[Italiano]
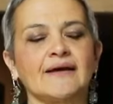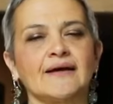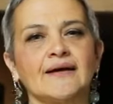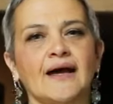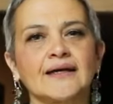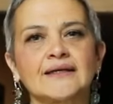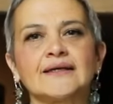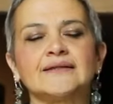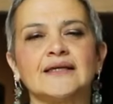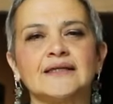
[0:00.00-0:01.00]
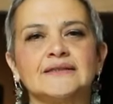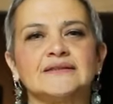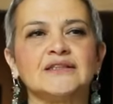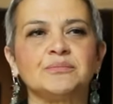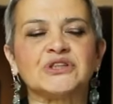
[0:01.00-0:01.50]
eh, anche dei
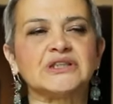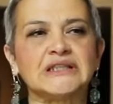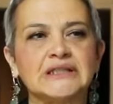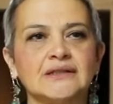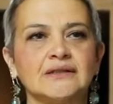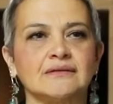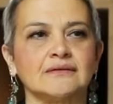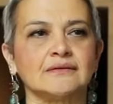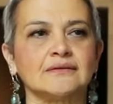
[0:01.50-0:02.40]
tipi di eh,